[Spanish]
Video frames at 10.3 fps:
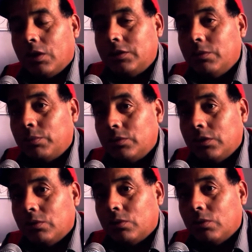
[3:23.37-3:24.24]
al
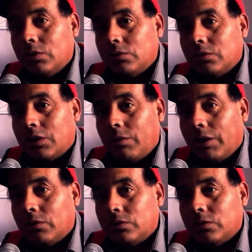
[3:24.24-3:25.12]
100% todos estos
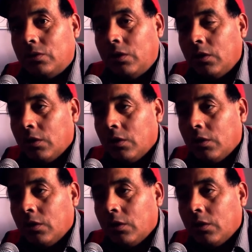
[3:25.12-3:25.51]
trabajos. ¿no?